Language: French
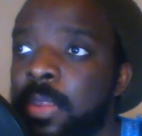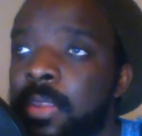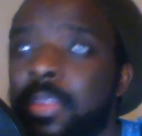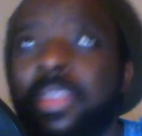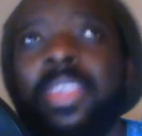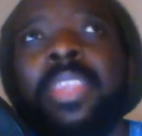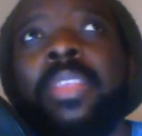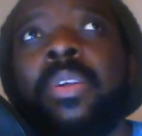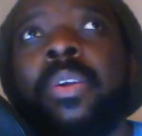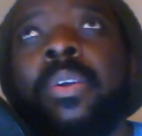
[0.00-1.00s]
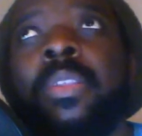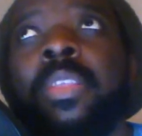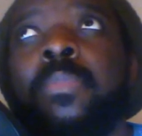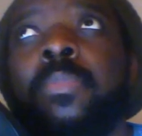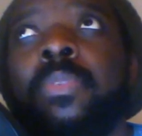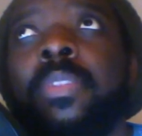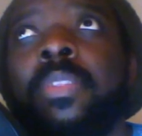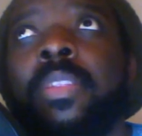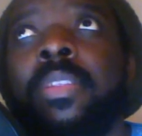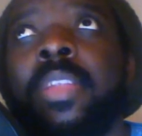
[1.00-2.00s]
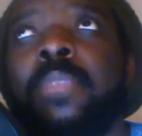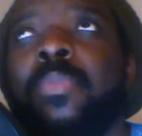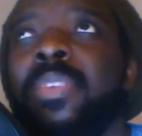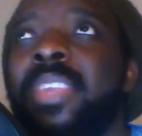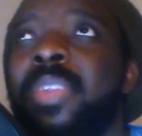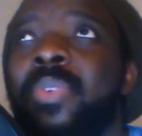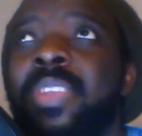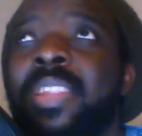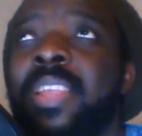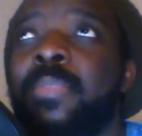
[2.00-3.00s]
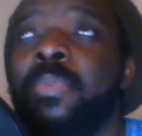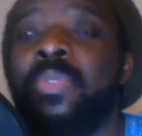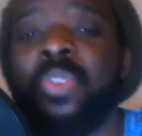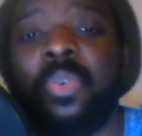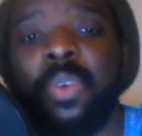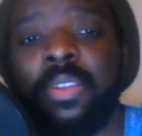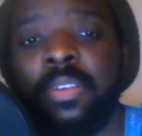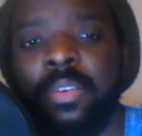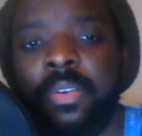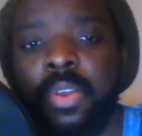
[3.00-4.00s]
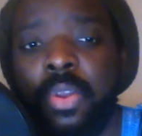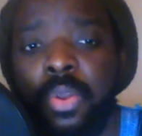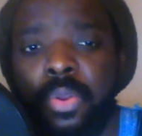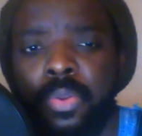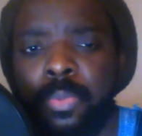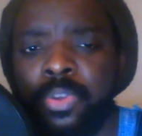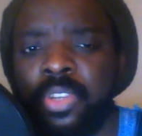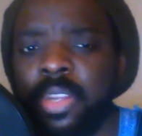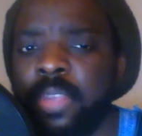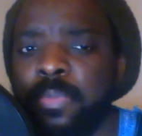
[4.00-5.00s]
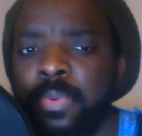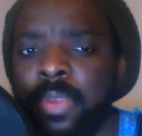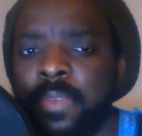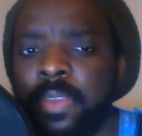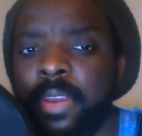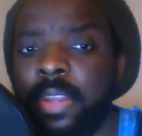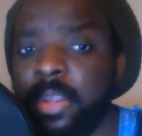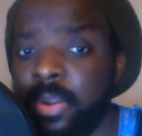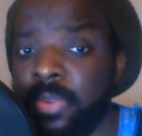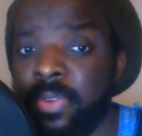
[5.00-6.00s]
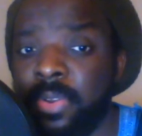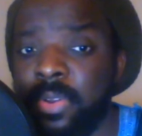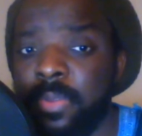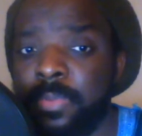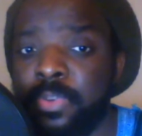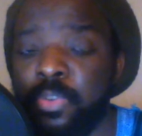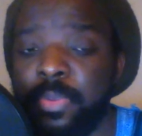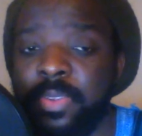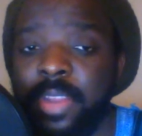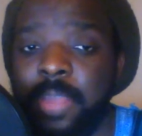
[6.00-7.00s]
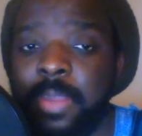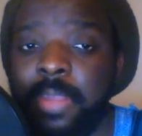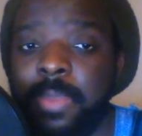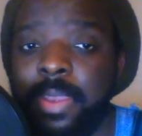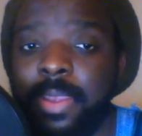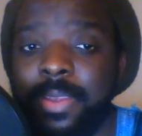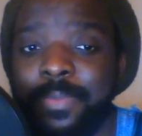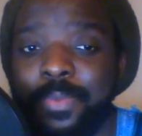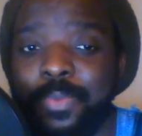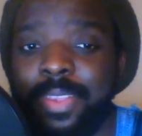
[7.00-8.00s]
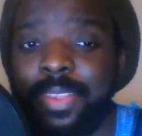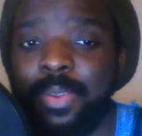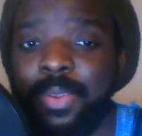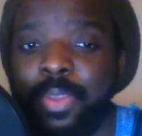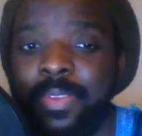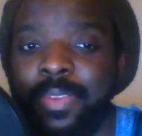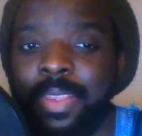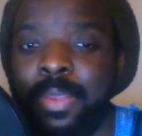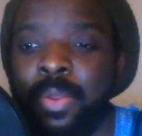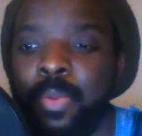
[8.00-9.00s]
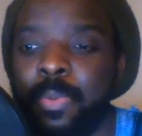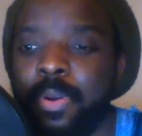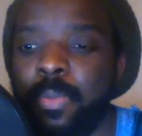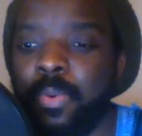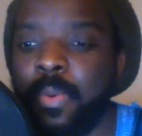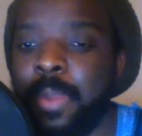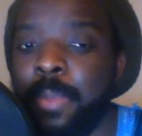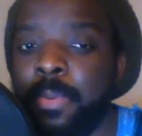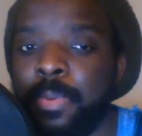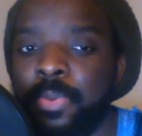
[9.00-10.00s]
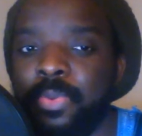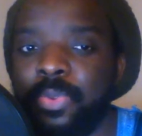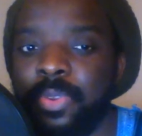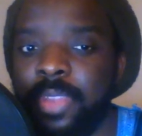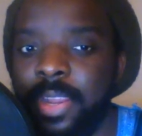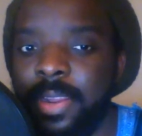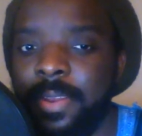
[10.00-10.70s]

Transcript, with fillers: Kid Deadpool, Kid Deadpool, je crois, dans le prochain Deadpool avec Ryan Reynolds encore. Bon, je pense qu'il a bien aimé le petit, il, le prend probablement sous son aile.